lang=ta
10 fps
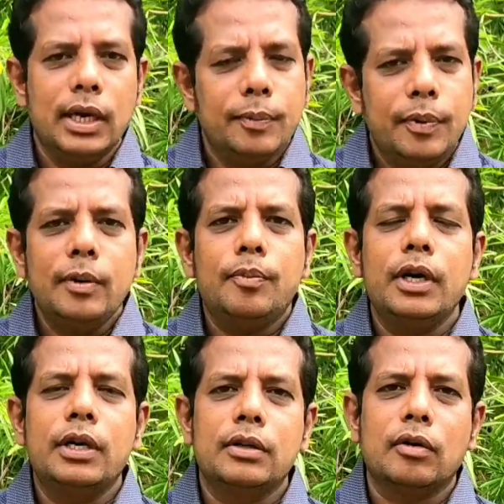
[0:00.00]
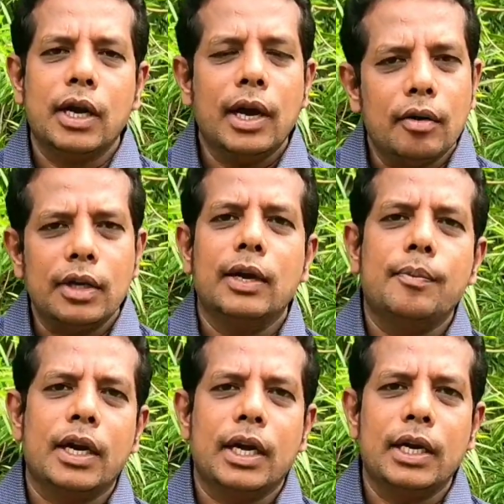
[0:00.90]
இப்படியே போயிட்டு இருந்த உடனே அவர் என்ன
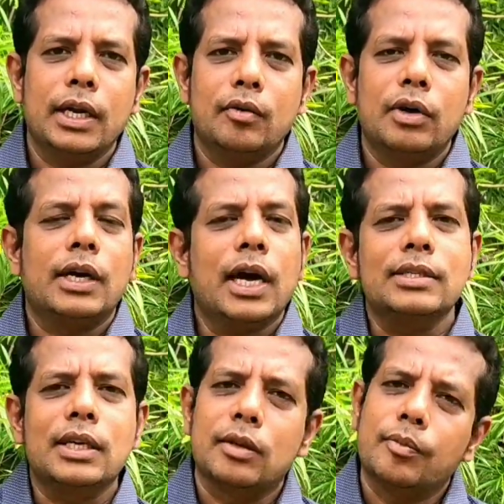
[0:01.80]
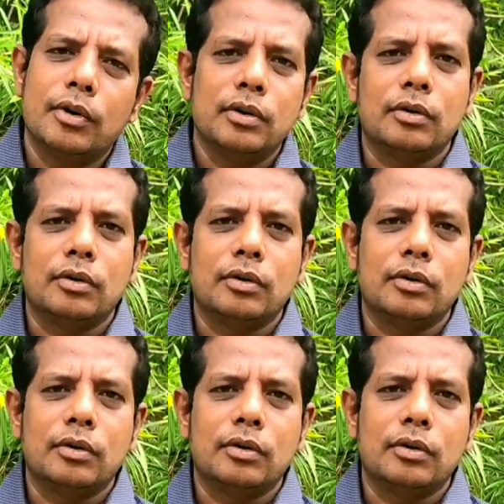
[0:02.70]
பண்ணாரு ஒரு டாஸ்க் அந்த பொண்ணு